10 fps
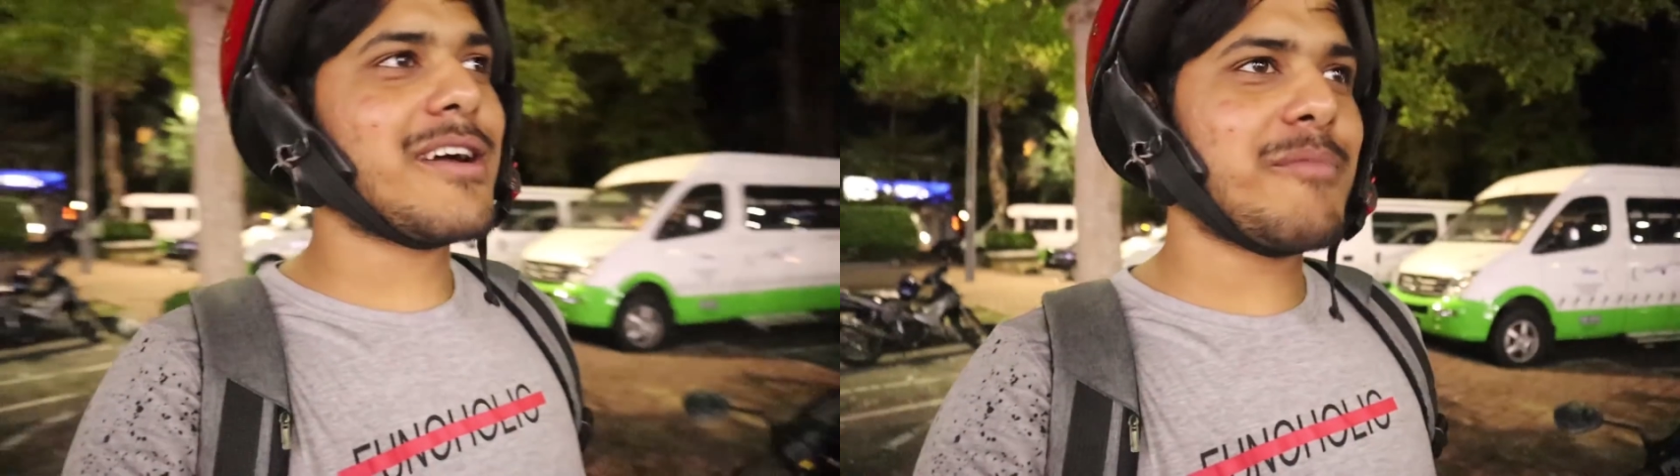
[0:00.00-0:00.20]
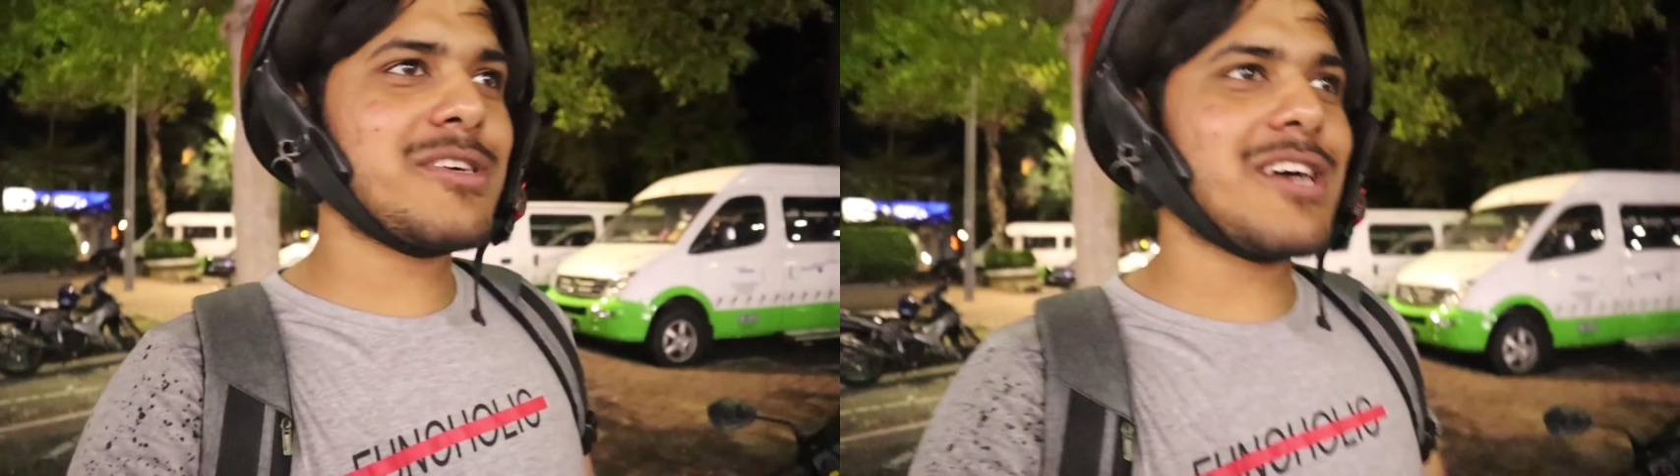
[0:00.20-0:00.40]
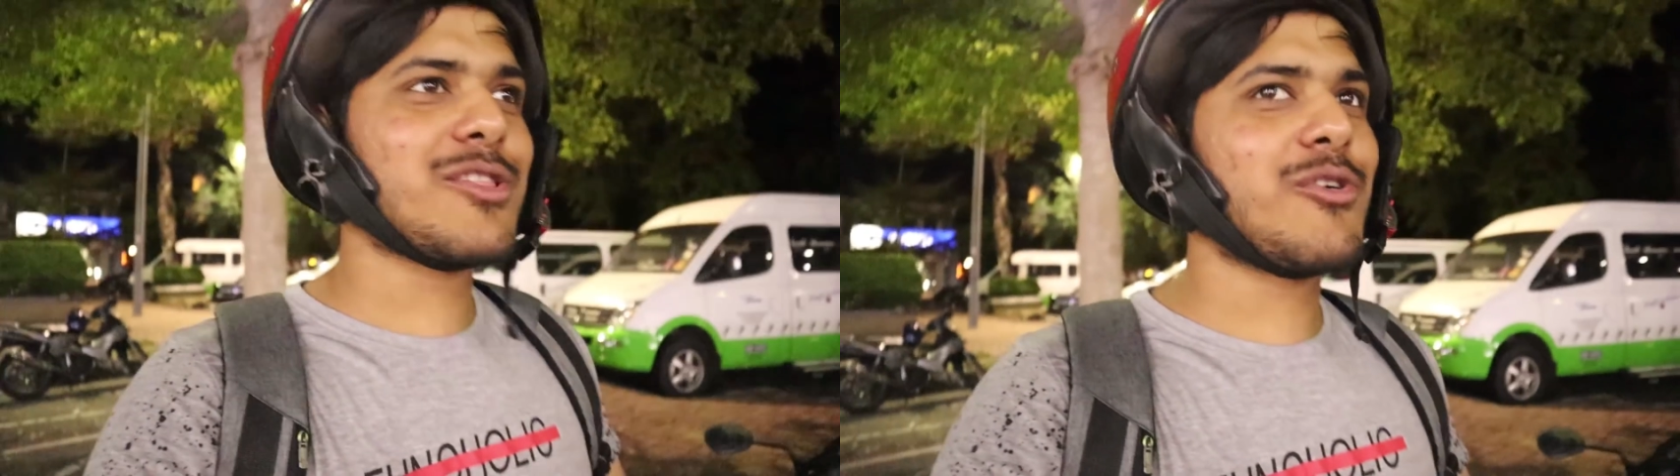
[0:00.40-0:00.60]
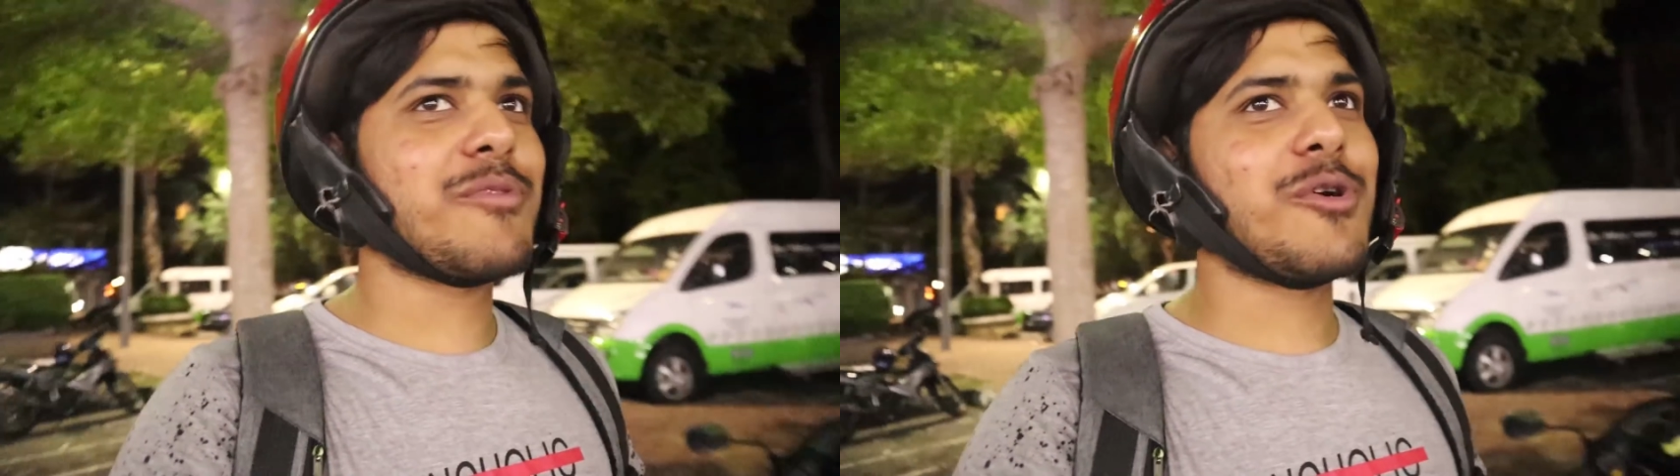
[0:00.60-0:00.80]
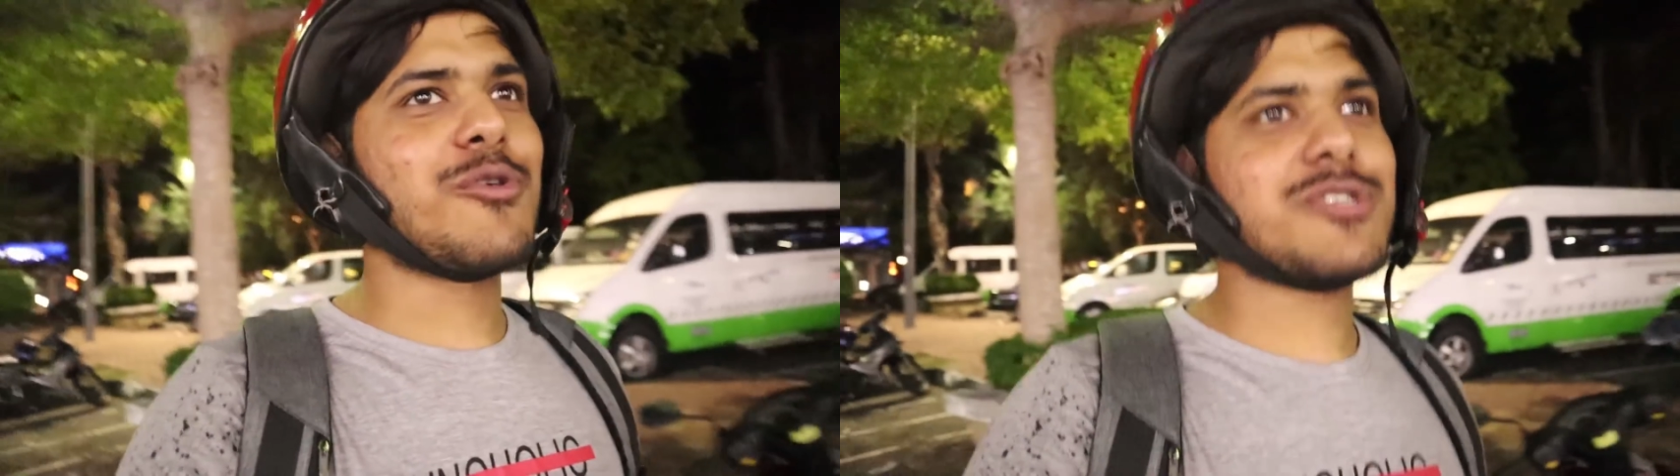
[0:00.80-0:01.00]
अब मैं जाता हूँ
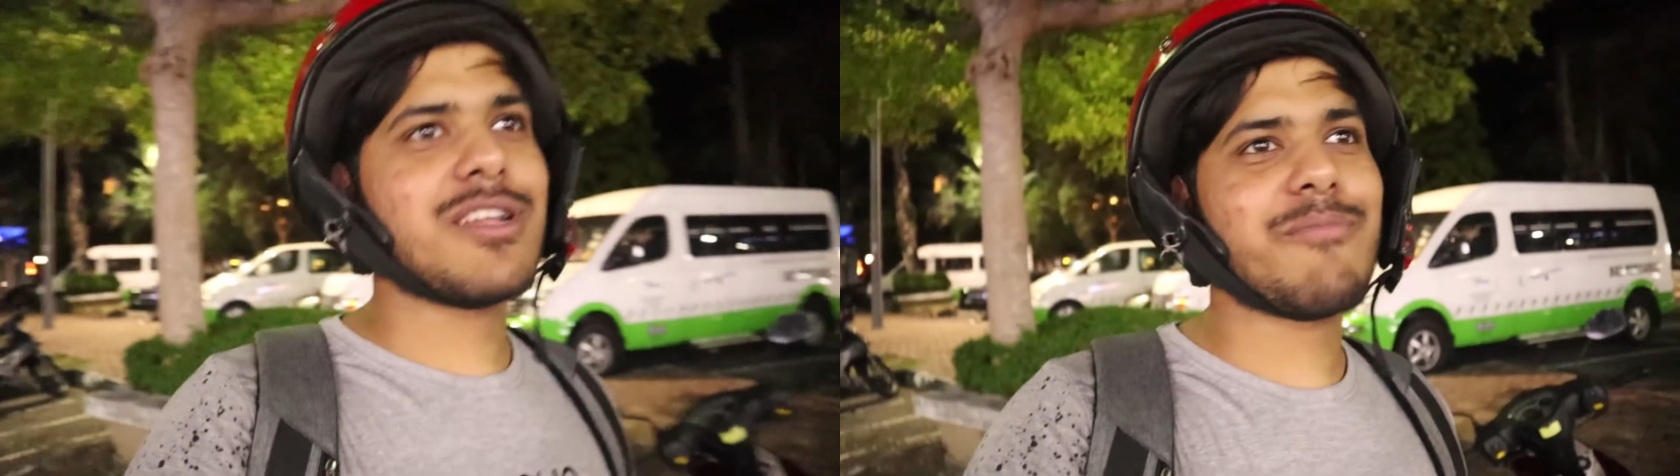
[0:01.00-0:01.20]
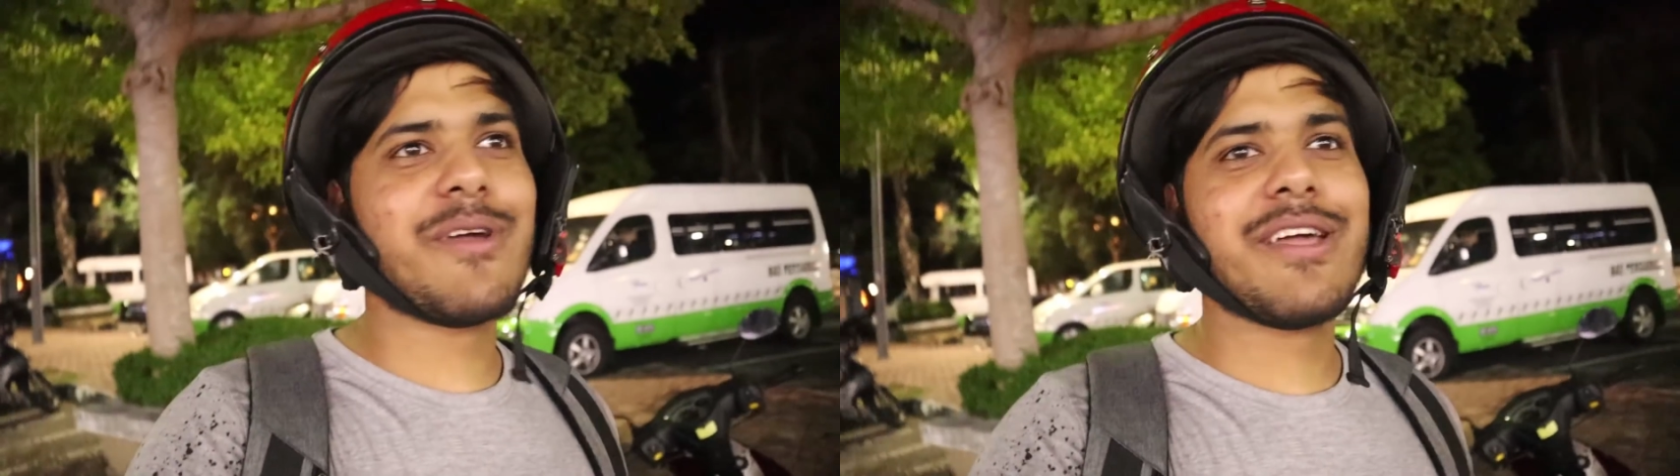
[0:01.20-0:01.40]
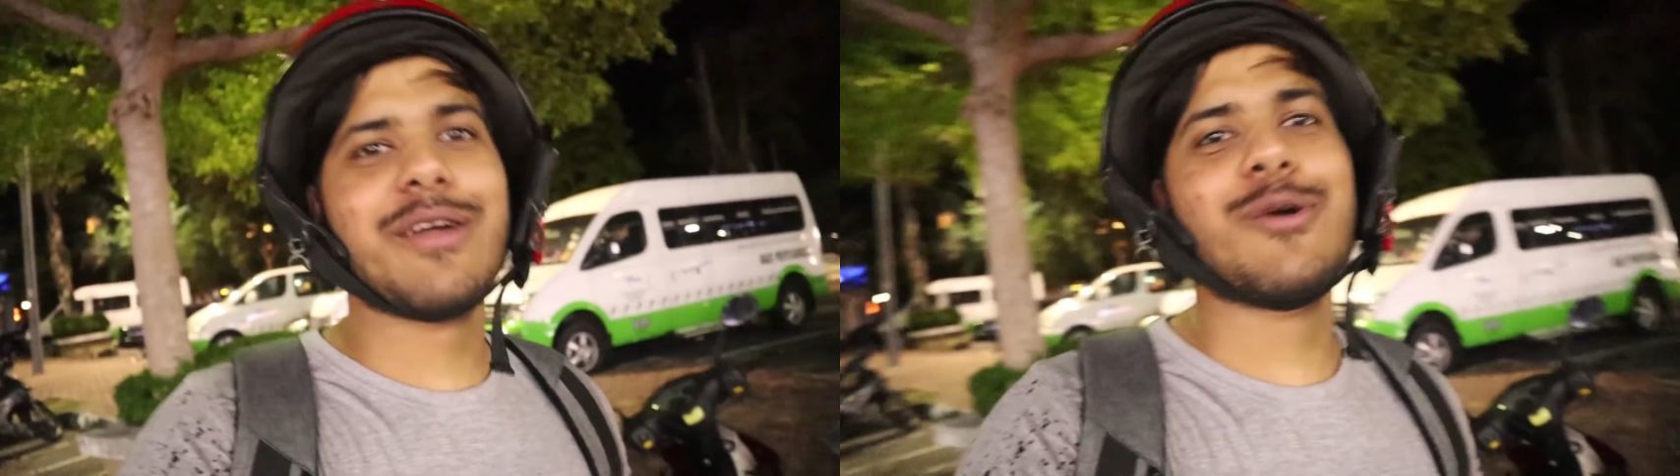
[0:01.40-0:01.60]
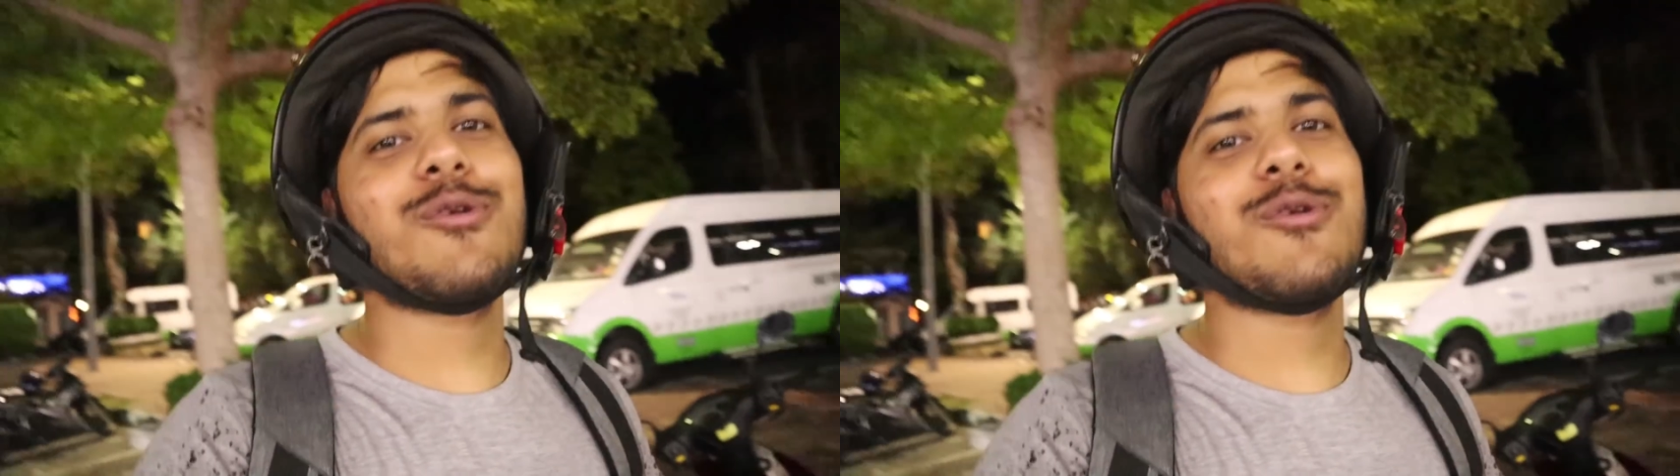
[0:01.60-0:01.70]
अपने हॉस्टल पे